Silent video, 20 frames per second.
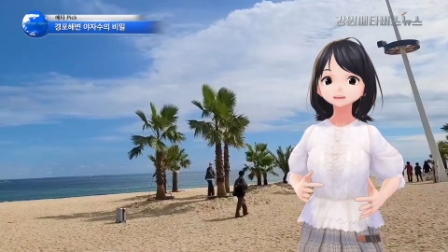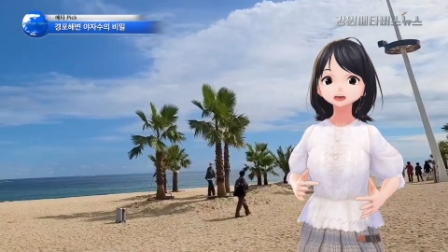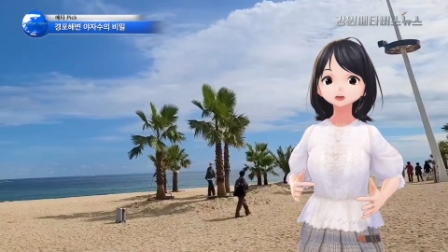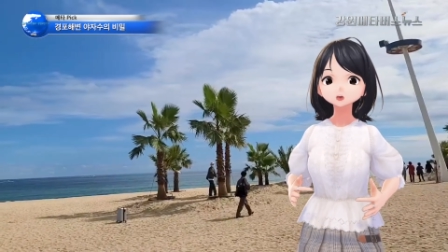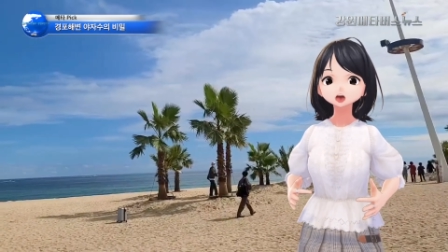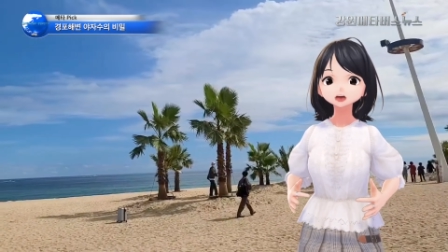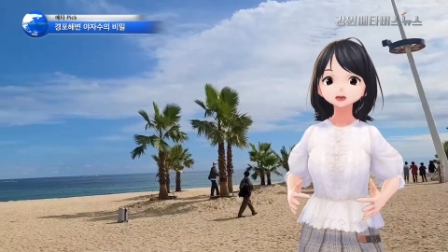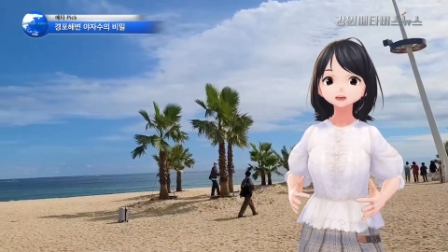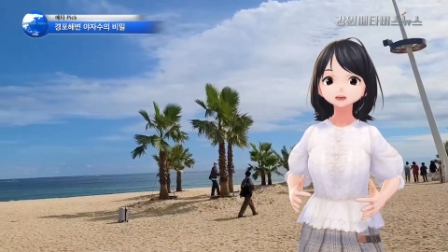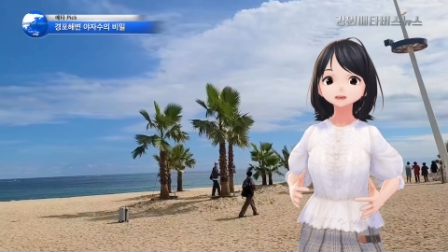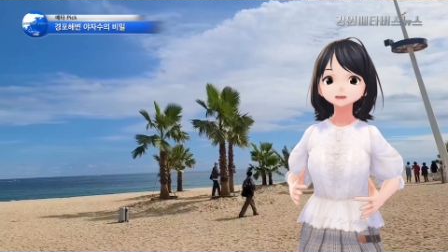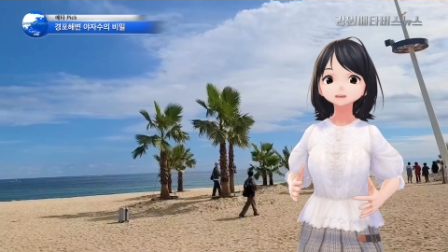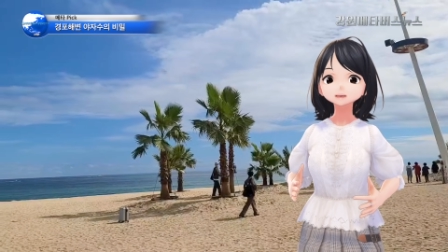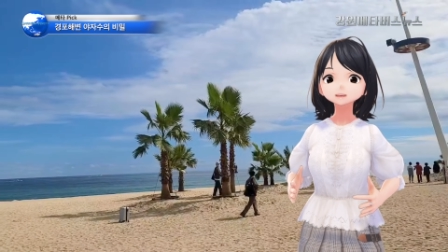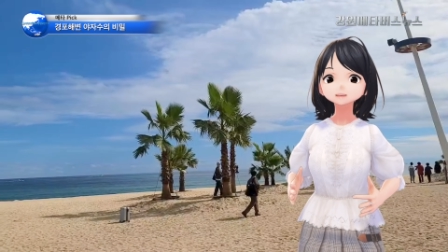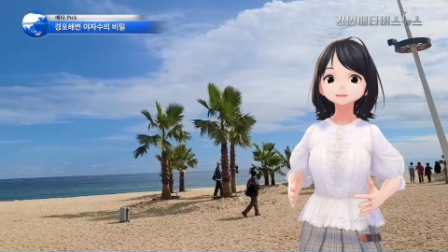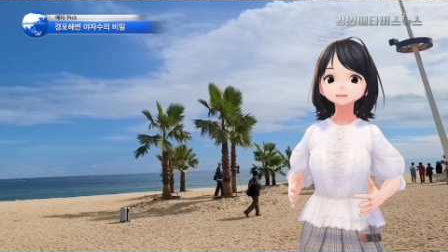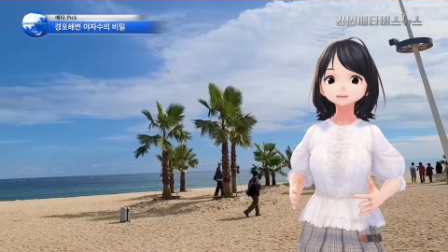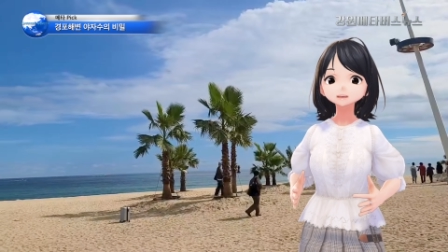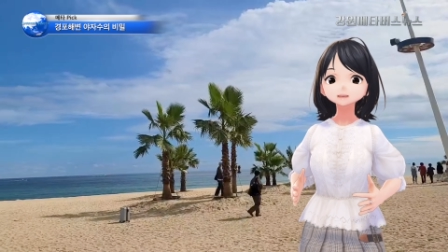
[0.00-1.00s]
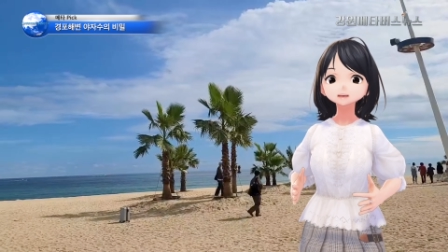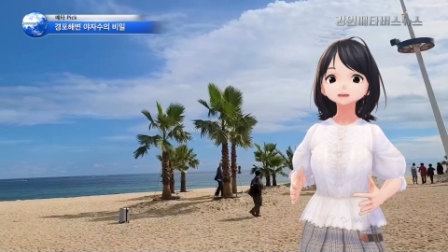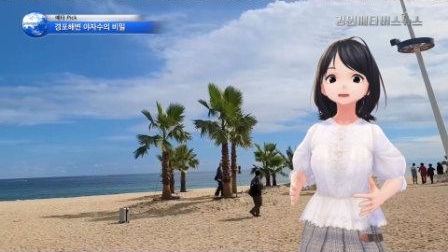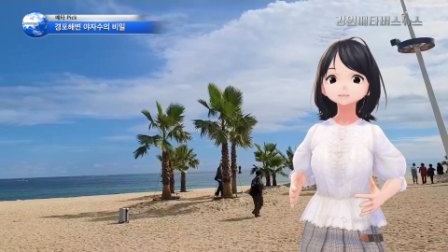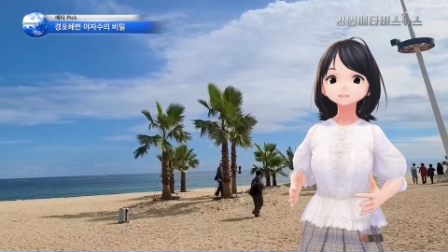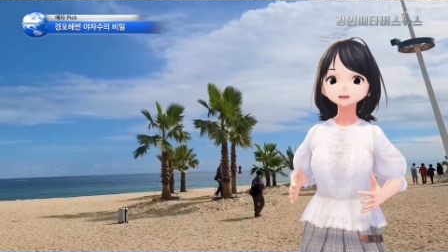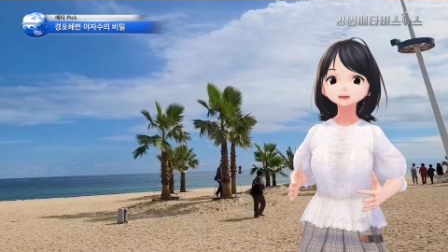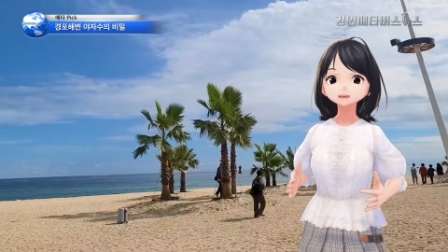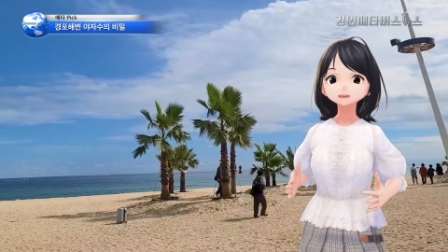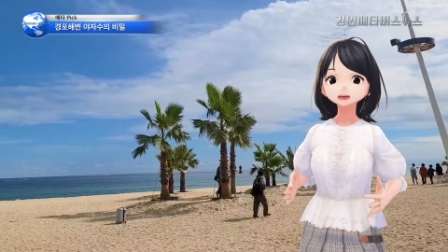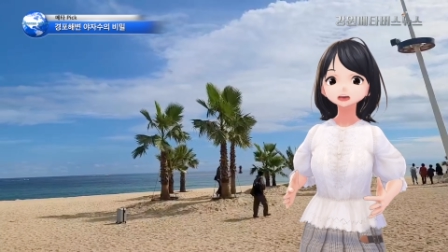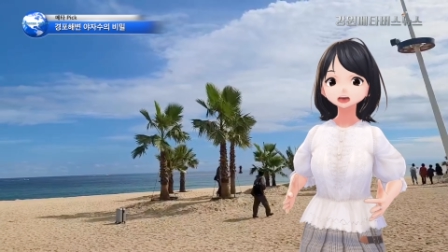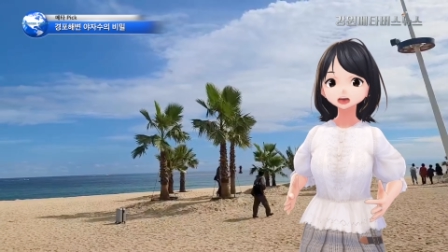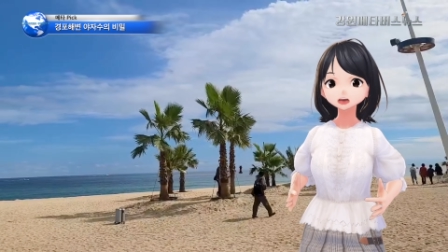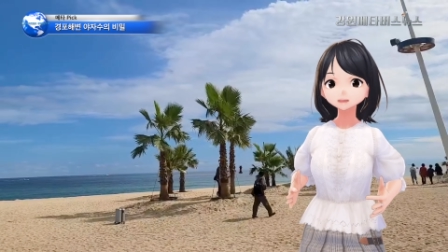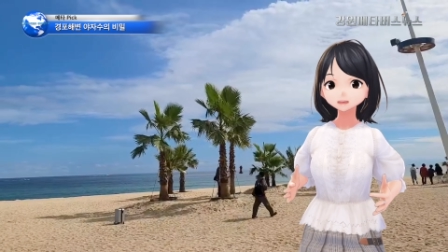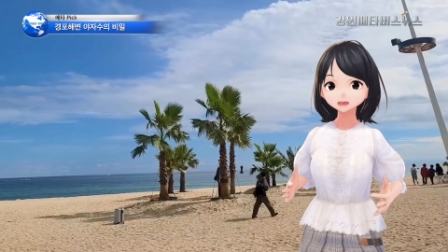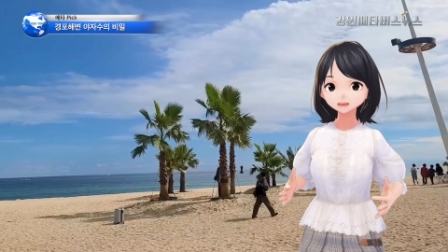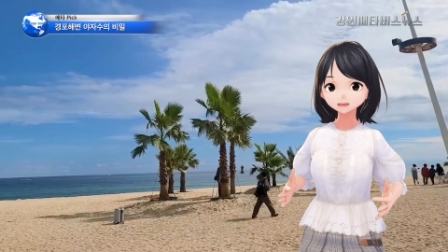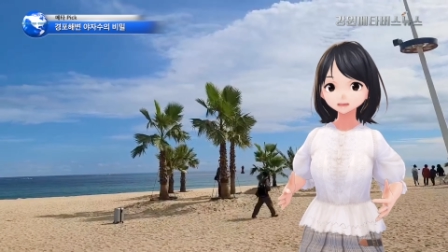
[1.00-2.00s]
시민들과 관광객들의
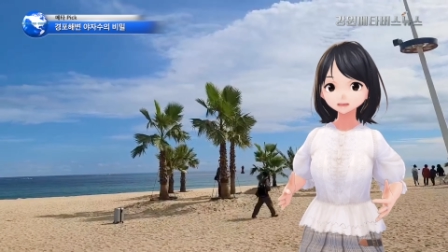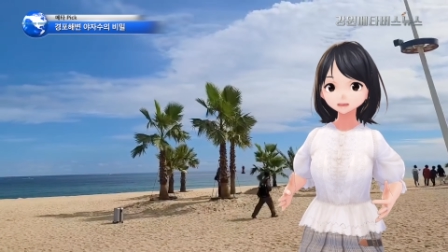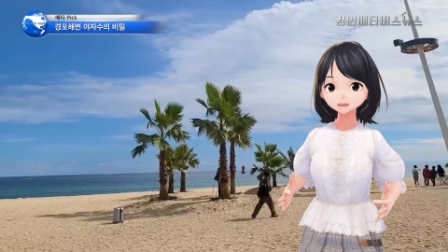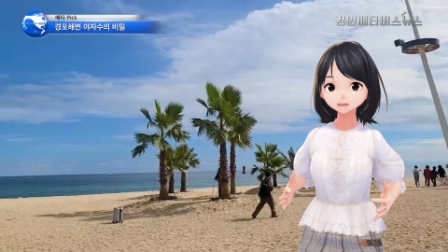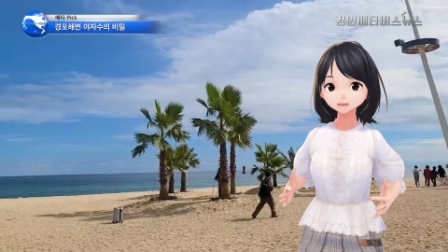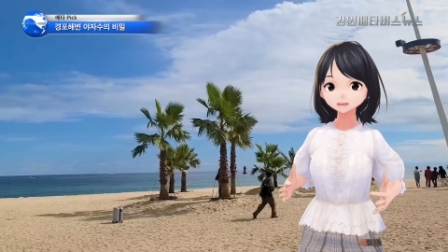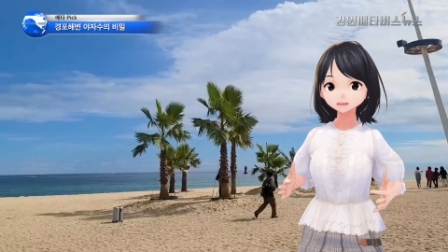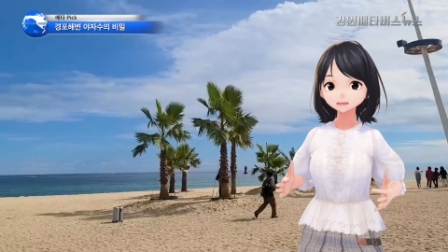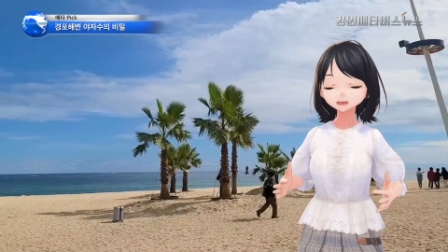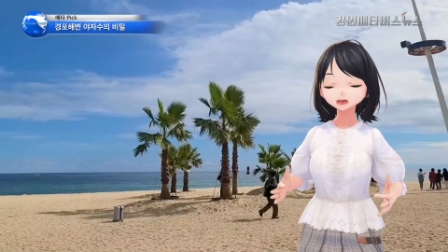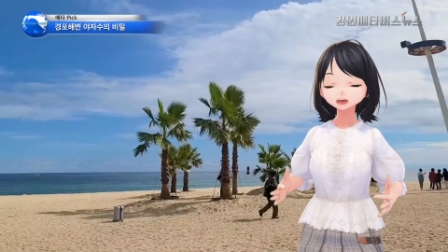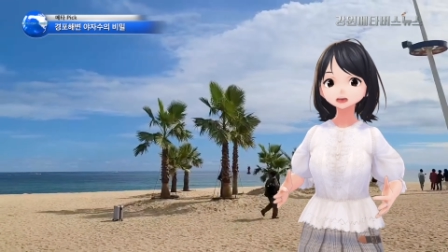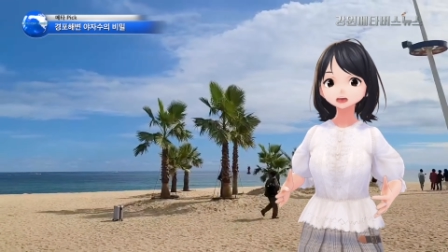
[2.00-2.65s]
반응을 취합해